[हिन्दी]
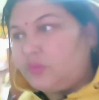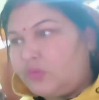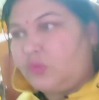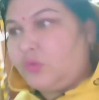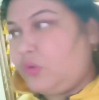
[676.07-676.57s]

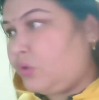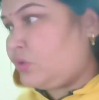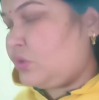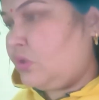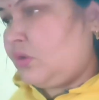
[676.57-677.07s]
तो
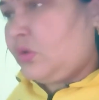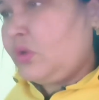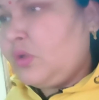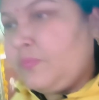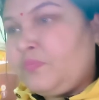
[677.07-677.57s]
चलो
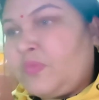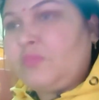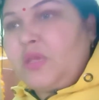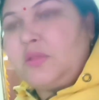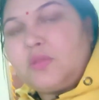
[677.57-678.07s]

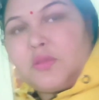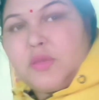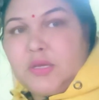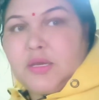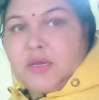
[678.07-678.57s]
मैं
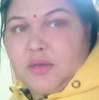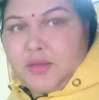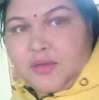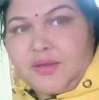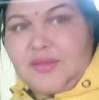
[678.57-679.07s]
इंतज़ार कर
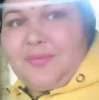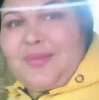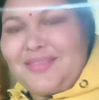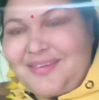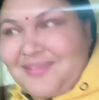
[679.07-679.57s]
लग रही थी
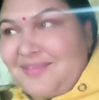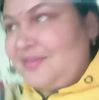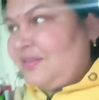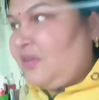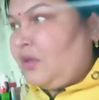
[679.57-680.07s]
बच्चा का
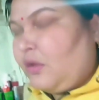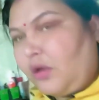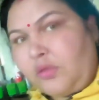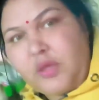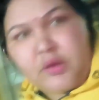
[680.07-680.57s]
अंधेरा